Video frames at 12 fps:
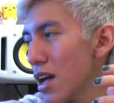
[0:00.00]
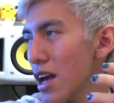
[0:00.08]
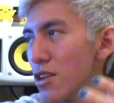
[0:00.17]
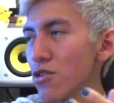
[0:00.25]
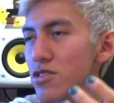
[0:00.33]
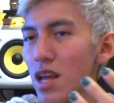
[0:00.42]

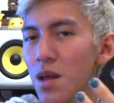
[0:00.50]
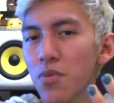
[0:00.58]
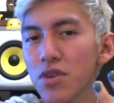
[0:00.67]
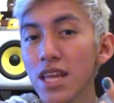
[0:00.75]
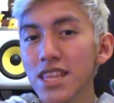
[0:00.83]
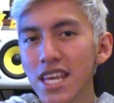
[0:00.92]
Hay unos que le
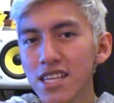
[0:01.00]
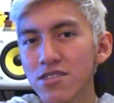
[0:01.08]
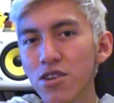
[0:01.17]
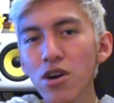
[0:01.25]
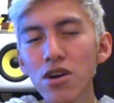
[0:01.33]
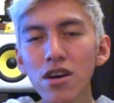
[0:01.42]
ponían
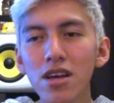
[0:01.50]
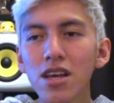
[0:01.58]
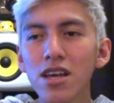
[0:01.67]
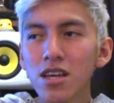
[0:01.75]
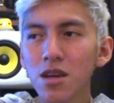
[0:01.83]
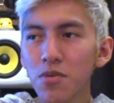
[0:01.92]
texto
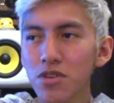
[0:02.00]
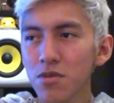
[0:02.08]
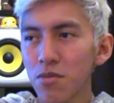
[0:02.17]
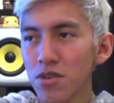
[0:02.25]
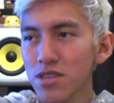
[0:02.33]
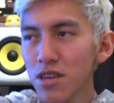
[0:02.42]
que por
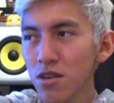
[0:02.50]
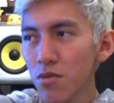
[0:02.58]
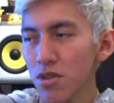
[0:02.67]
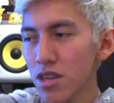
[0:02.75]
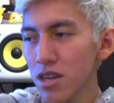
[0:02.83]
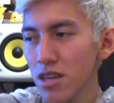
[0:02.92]
ejemplo decían
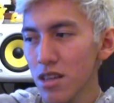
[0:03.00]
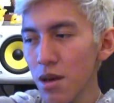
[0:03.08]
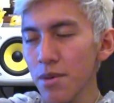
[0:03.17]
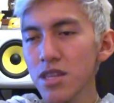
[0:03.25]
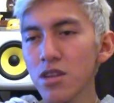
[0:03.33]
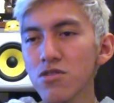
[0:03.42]
como de
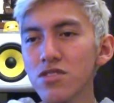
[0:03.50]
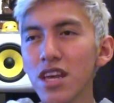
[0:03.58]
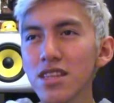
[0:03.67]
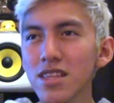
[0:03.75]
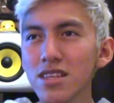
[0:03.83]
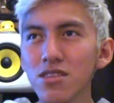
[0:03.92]
lávate los
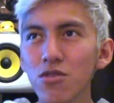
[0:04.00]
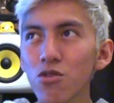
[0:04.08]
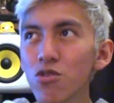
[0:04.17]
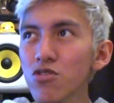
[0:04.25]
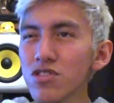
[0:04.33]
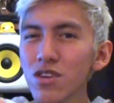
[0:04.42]
dientes
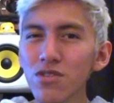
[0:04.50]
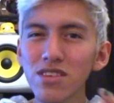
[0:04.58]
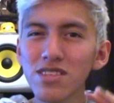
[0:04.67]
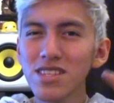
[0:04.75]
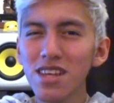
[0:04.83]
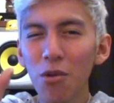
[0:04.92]
o
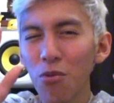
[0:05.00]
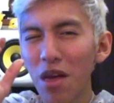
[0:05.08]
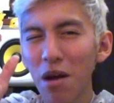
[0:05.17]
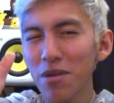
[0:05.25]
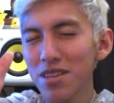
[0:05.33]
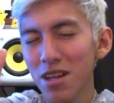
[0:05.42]
consejos así
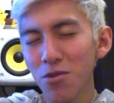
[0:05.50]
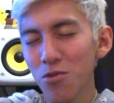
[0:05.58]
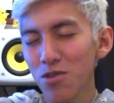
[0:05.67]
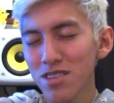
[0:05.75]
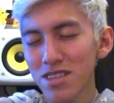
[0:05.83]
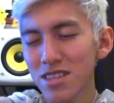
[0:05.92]
saludables
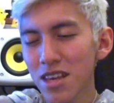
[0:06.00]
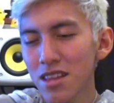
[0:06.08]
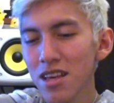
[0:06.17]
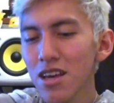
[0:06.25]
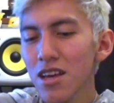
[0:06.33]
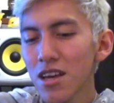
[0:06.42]
algunos
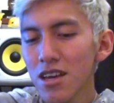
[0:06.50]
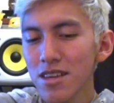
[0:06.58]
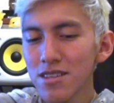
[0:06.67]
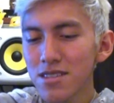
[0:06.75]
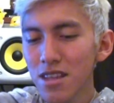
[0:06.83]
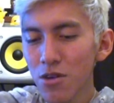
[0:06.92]
hacían
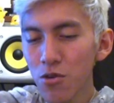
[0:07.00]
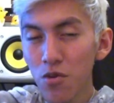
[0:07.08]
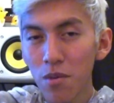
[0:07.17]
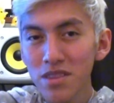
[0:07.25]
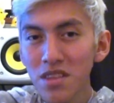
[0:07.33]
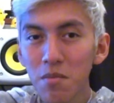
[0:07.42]
este o
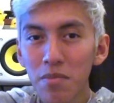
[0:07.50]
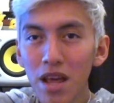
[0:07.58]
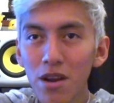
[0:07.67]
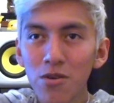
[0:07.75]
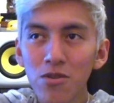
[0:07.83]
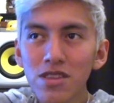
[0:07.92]
duerme
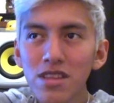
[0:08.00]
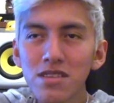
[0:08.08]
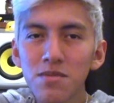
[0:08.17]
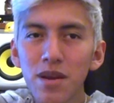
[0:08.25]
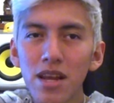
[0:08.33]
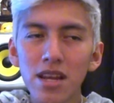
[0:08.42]
temprano no te
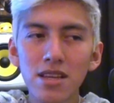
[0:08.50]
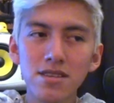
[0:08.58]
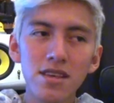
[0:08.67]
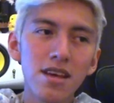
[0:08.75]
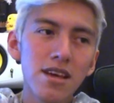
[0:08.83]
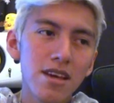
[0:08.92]

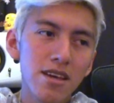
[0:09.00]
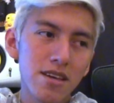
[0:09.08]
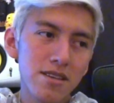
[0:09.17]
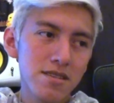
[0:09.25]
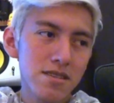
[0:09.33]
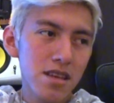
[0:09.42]
desveles
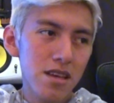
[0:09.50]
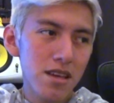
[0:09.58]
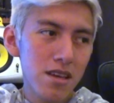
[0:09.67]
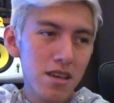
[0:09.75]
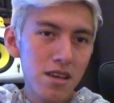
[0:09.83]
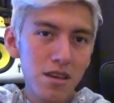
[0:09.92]

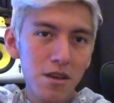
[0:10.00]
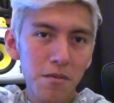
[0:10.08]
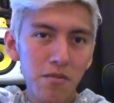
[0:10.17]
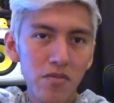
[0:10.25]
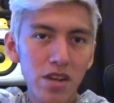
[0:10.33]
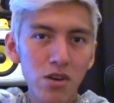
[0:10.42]

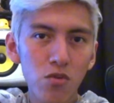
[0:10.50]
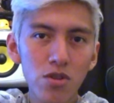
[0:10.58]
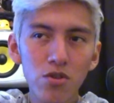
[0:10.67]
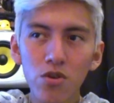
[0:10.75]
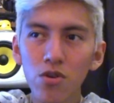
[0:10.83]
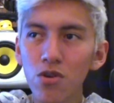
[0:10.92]
este
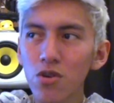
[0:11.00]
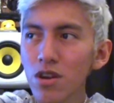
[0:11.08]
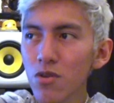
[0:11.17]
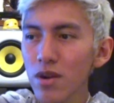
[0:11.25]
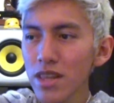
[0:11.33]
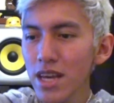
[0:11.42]
cuando
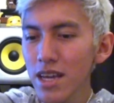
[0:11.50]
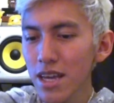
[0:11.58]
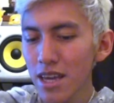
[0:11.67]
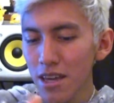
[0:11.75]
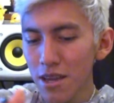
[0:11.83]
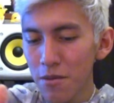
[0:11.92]
recuerda
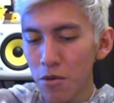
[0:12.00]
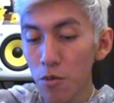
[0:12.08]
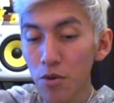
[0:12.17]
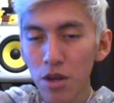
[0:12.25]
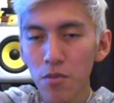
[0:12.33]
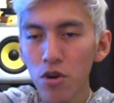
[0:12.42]
que
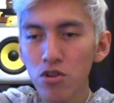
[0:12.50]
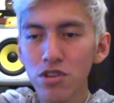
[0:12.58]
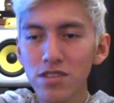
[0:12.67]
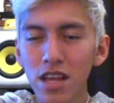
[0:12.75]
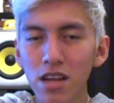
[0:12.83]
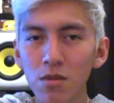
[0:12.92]
o por ejemplo
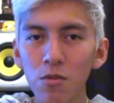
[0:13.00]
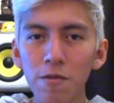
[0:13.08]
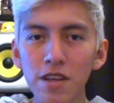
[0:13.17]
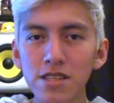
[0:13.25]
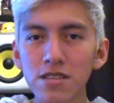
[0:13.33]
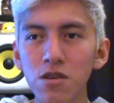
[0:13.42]
otros que eran como
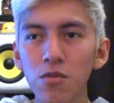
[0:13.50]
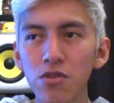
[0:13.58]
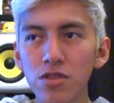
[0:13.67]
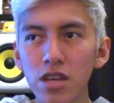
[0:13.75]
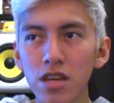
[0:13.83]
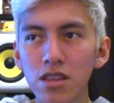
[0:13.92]
frases
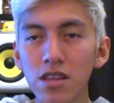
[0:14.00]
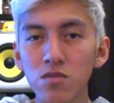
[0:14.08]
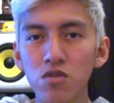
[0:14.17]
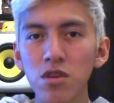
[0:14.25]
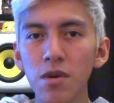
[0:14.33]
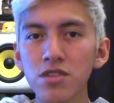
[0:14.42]
como de
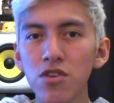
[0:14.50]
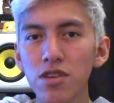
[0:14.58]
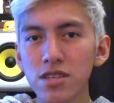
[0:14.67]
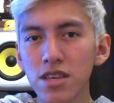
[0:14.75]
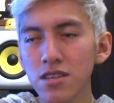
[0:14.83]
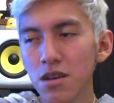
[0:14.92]

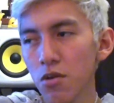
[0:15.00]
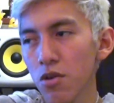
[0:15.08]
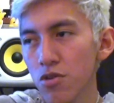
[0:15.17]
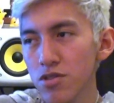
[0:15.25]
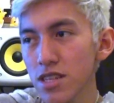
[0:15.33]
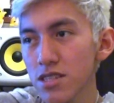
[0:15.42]
desmotivaciones que sea
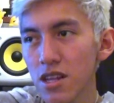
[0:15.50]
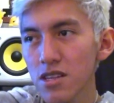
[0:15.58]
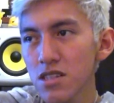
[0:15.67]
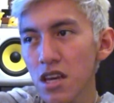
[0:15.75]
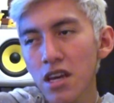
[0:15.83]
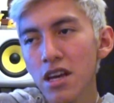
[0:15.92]
cuando estés
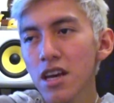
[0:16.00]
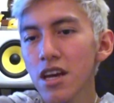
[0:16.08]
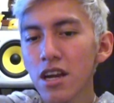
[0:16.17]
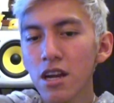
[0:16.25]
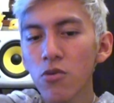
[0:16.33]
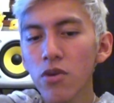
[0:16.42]
triste
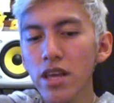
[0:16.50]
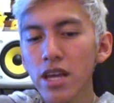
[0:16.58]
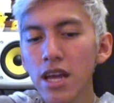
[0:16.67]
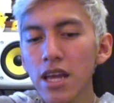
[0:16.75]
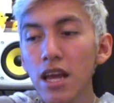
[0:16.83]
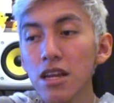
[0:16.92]

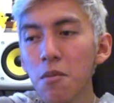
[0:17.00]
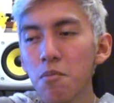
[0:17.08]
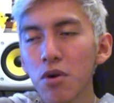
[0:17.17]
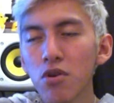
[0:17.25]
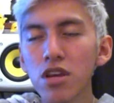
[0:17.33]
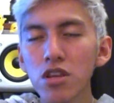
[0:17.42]
recuerda que hay
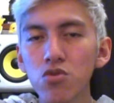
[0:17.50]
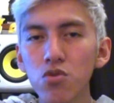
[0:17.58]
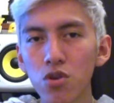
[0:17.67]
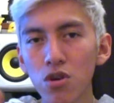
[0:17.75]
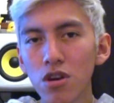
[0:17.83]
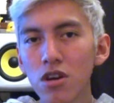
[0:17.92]
alguien peor que
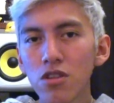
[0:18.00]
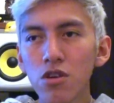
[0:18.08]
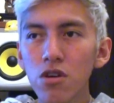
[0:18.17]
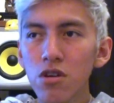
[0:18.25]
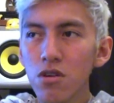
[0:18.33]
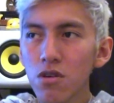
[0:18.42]
tú
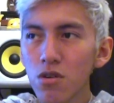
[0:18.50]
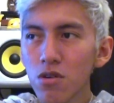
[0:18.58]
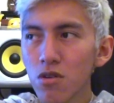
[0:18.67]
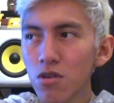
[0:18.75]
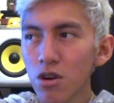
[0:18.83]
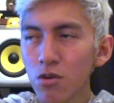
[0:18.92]
no
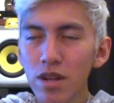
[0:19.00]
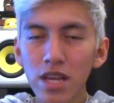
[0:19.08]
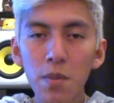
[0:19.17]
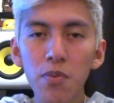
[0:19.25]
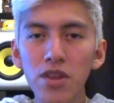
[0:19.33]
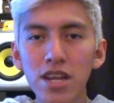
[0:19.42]
o
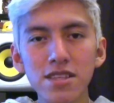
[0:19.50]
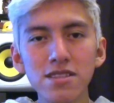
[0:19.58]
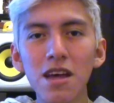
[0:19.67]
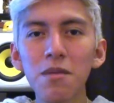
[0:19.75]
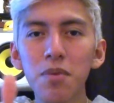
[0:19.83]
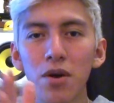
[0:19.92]
recuerda que podrías
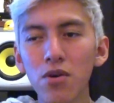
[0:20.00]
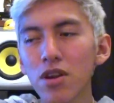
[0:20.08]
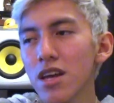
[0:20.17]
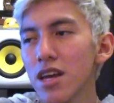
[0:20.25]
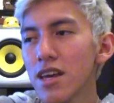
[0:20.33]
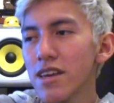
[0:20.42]
estar
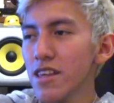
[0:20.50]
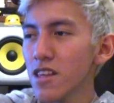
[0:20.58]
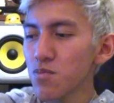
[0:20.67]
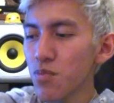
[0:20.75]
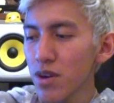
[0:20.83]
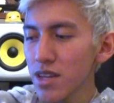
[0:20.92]
peor y
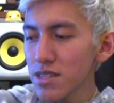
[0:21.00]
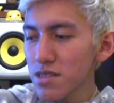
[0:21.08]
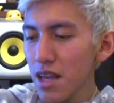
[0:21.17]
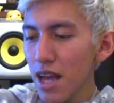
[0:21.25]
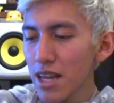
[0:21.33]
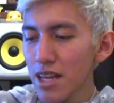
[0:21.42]

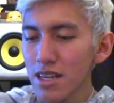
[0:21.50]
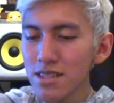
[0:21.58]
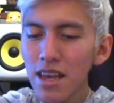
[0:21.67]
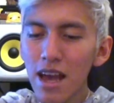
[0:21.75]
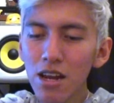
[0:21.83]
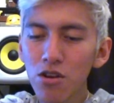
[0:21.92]
después alguien
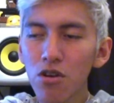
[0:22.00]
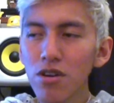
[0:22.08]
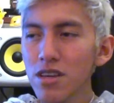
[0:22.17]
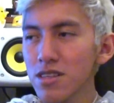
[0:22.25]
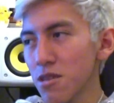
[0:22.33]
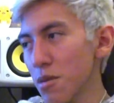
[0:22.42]
hacía
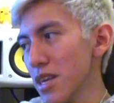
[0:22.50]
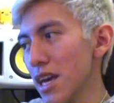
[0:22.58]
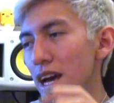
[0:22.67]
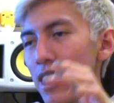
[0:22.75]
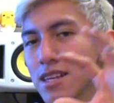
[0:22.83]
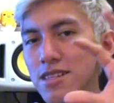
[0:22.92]
algo y se
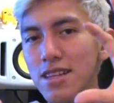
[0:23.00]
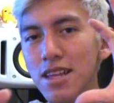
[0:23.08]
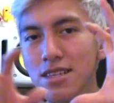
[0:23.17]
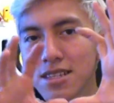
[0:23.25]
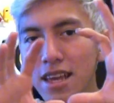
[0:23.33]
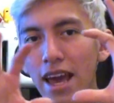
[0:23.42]
veían las
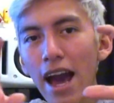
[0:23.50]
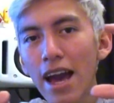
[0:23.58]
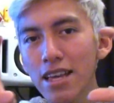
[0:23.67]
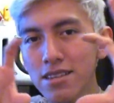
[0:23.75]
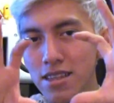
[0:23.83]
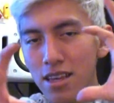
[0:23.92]
letras de
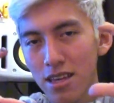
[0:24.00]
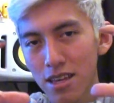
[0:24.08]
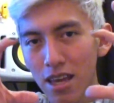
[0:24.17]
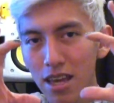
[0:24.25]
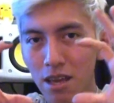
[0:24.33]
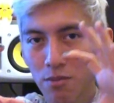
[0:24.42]
AS,
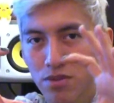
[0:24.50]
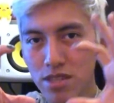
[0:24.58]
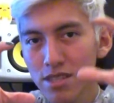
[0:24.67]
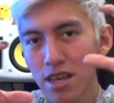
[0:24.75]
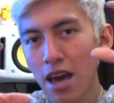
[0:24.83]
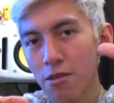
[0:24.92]
que
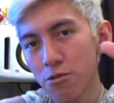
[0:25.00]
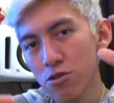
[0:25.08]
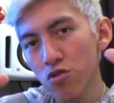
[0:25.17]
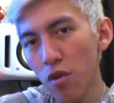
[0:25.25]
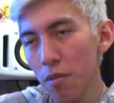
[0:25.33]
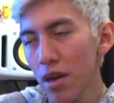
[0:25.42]
pues es
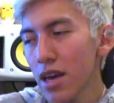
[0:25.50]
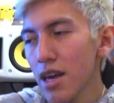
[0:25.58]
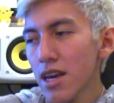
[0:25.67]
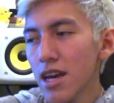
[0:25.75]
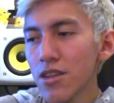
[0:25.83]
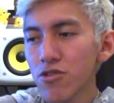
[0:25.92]
Adult Swim.
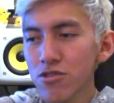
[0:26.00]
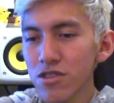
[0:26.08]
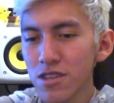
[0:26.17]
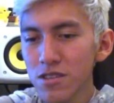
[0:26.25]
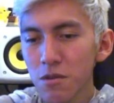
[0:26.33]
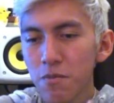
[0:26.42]

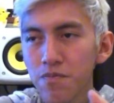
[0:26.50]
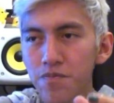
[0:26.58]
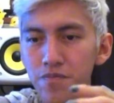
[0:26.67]
Entonces,